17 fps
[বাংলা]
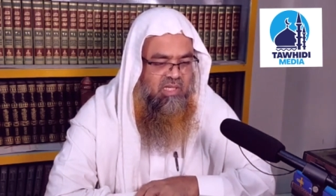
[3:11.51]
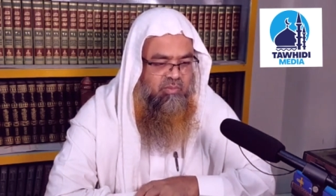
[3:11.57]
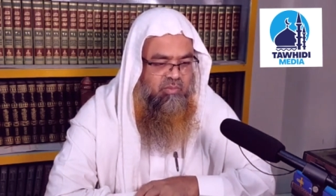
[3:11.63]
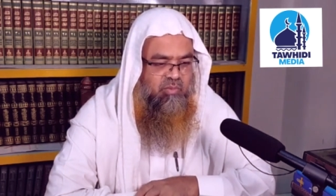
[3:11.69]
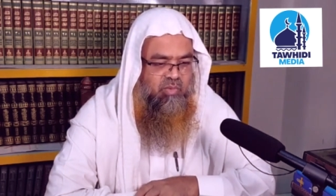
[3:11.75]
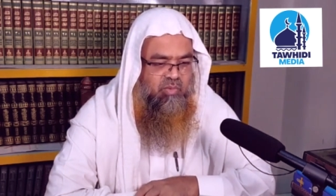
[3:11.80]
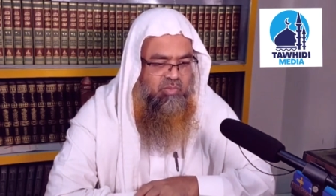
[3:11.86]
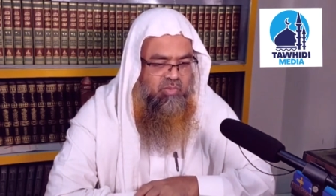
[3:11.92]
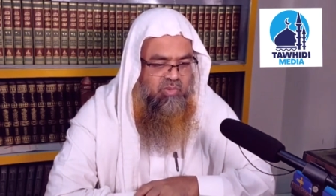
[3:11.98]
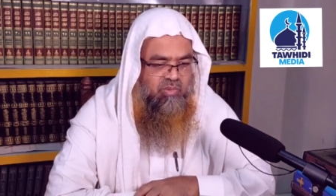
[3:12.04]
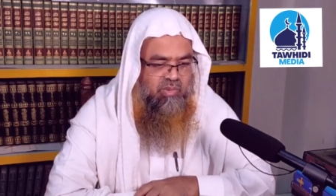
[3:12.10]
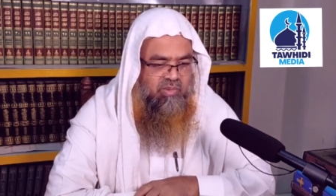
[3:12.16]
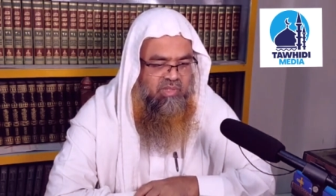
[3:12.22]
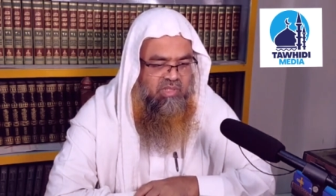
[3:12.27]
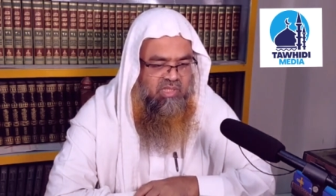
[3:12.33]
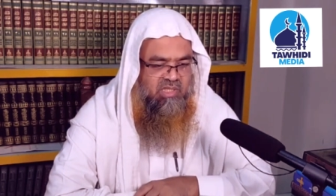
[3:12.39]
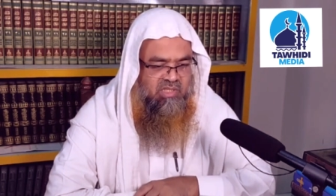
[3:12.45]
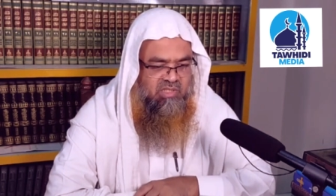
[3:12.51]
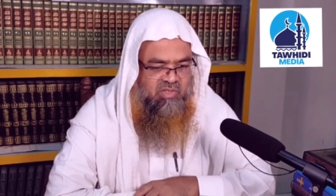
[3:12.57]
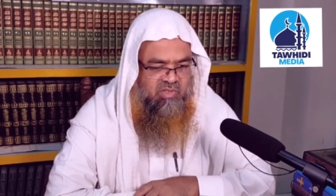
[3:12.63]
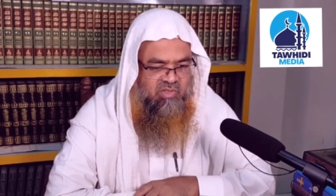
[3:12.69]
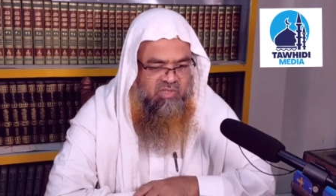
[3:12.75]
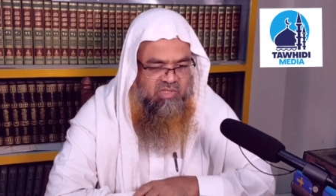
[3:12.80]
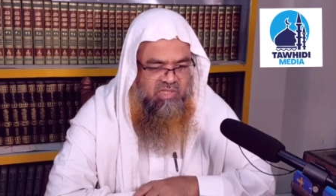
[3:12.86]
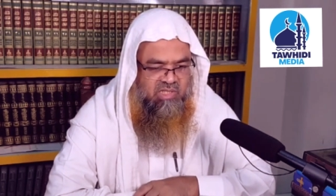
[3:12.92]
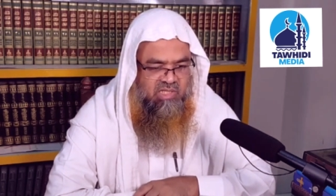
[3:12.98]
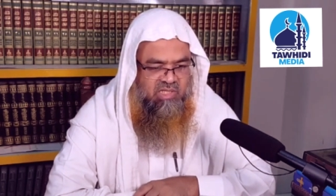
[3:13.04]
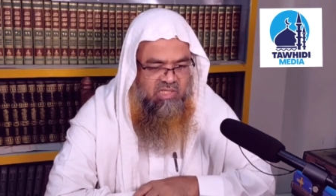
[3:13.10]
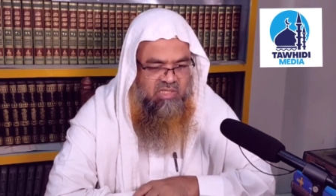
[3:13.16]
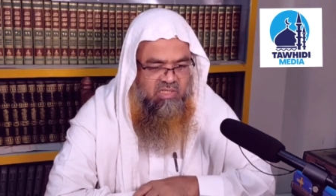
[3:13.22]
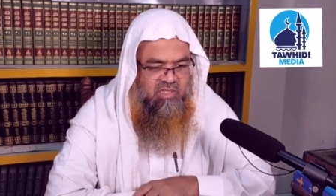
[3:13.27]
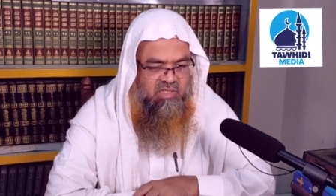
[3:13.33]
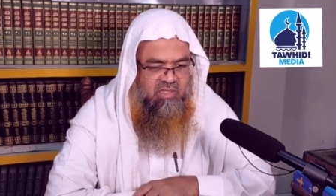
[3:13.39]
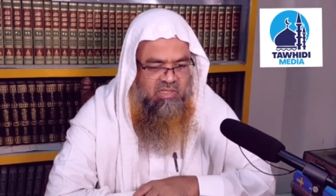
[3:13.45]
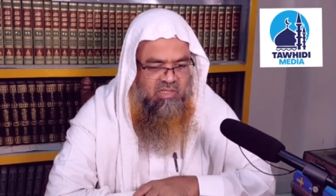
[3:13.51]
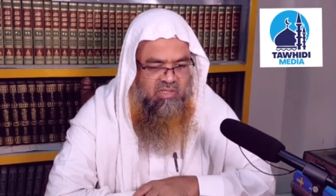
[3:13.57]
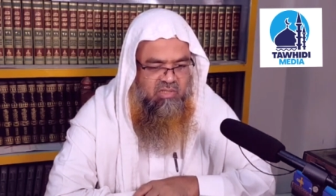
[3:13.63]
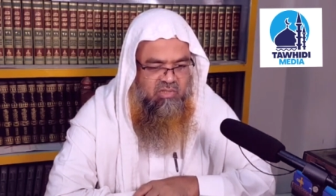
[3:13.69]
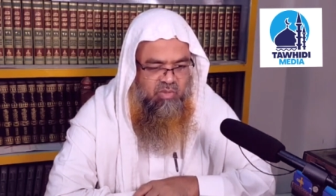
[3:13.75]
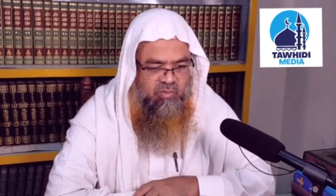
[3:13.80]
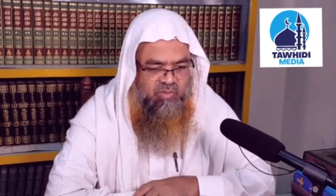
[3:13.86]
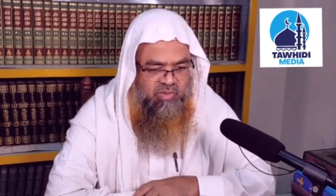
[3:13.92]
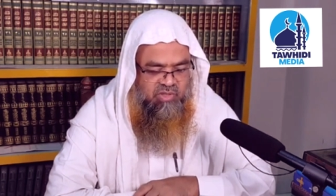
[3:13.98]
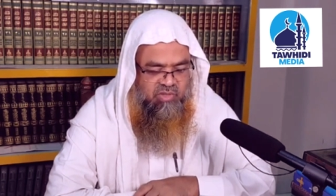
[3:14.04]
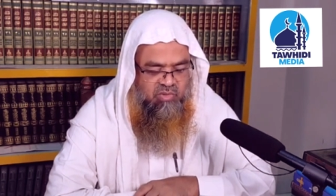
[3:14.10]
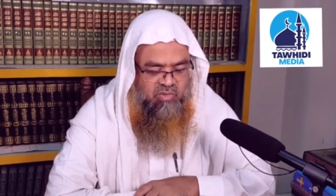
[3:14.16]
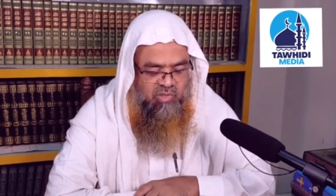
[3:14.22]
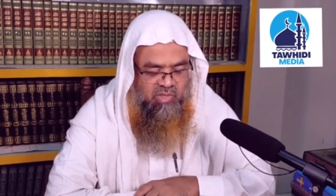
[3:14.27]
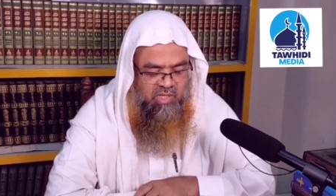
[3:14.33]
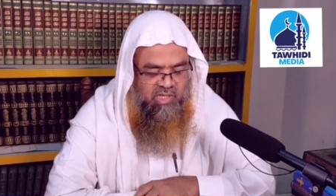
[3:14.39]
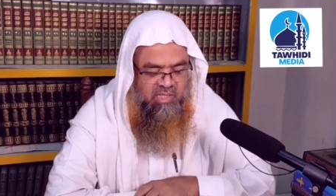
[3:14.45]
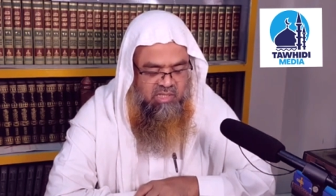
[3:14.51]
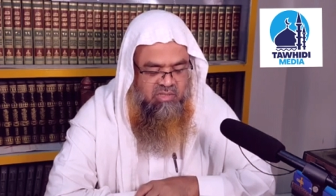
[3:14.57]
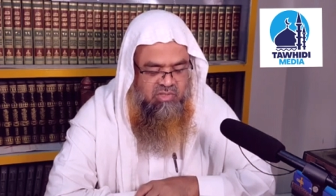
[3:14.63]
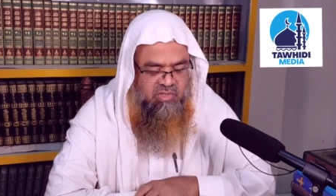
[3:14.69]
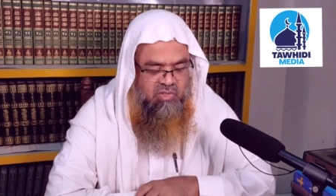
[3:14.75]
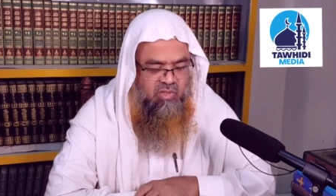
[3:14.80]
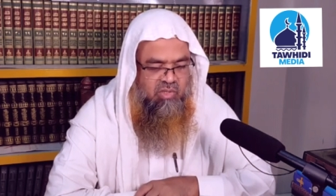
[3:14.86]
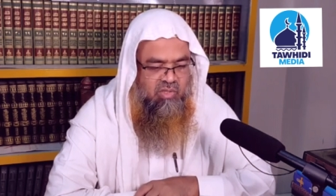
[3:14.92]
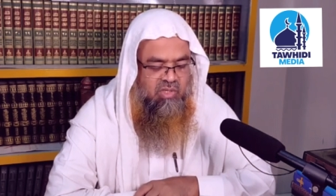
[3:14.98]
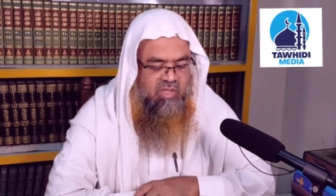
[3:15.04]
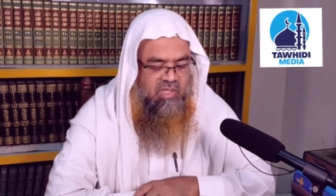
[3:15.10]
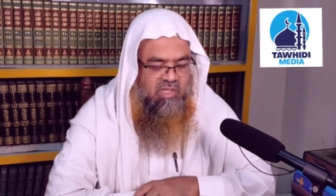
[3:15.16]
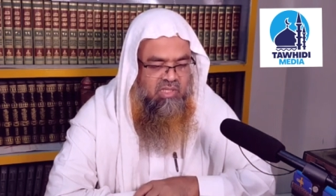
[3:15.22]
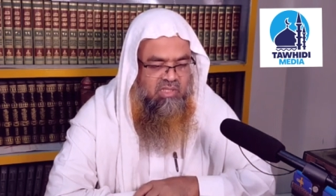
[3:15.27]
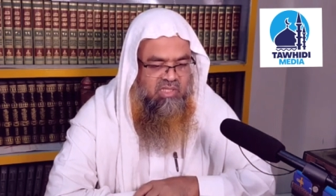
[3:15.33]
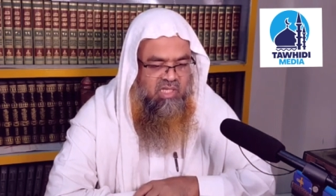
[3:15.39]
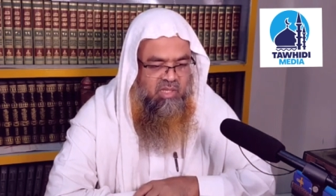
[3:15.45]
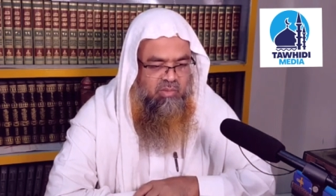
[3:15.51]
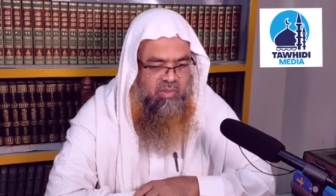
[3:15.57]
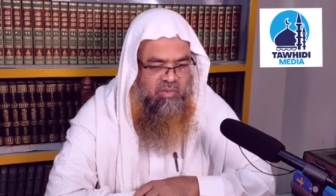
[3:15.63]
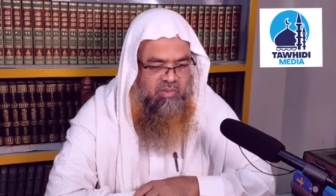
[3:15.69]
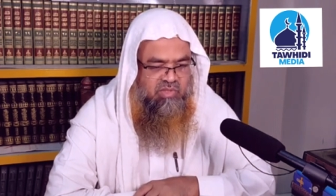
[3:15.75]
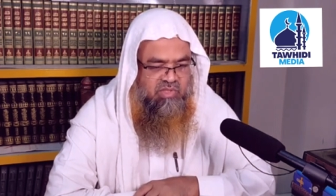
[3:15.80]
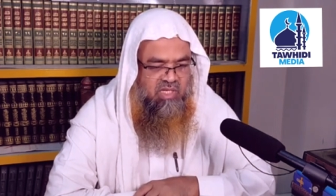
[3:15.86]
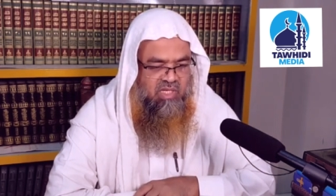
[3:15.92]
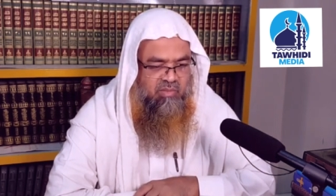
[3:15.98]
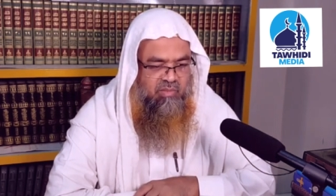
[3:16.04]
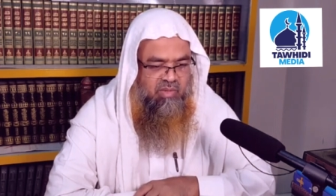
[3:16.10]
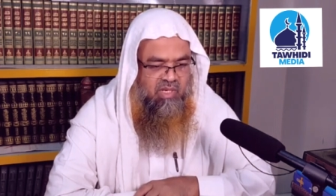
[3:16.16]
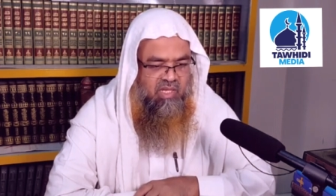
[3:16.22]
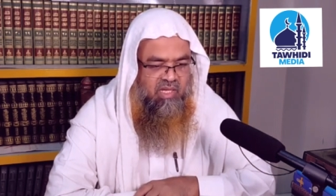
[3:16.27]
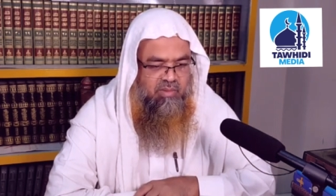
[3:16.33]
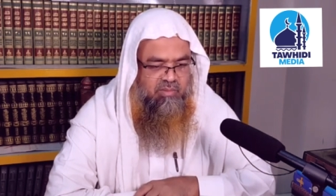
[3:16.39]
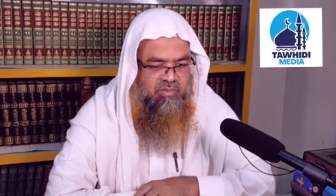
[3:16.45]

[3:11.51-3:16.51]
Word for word: পুরোপুরিভাবে দিনের জন্য নিজেকে সম্পৃক্ত করে নেন যখন তার ব্যবস্থাপনা